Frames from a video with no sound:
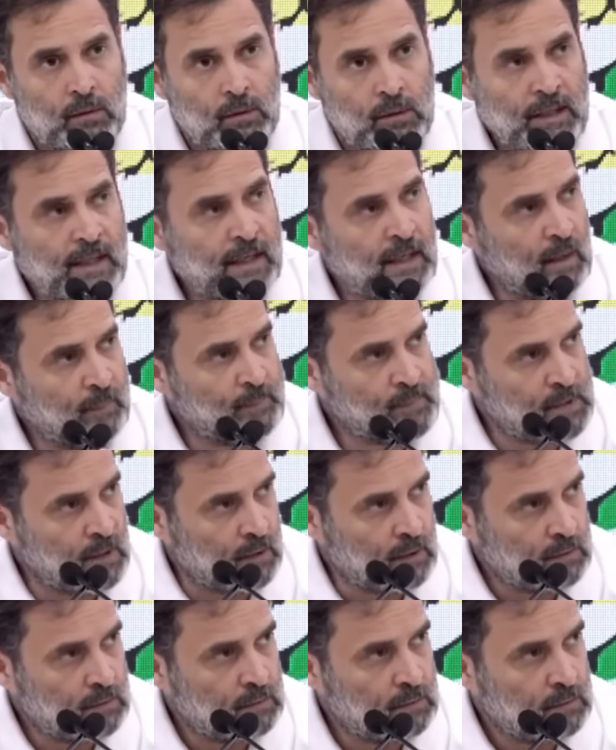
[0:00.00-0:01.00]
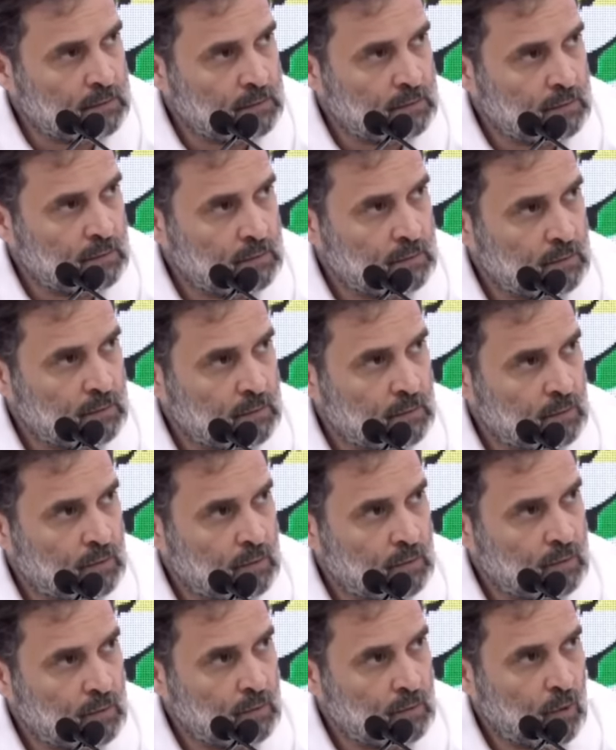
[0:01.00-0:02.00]
तीन अफसर
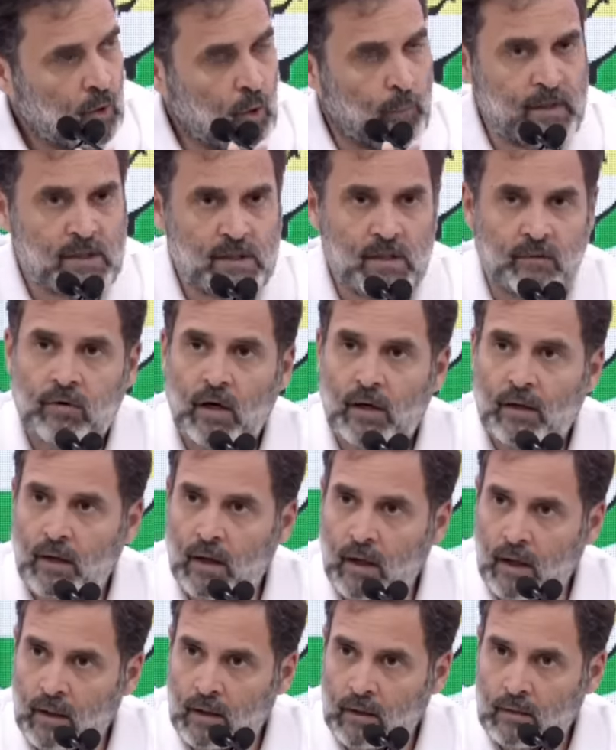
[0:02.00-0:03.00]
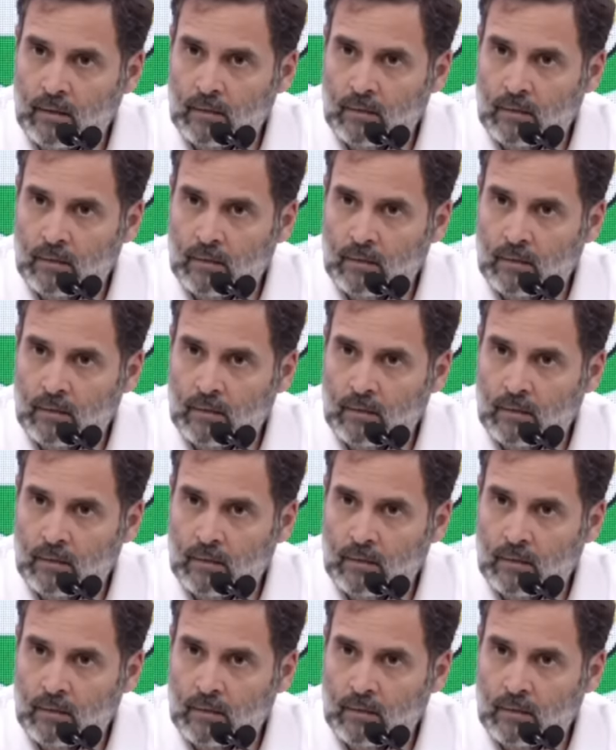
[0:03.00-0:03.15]
ओबीसी वर्ग के हैं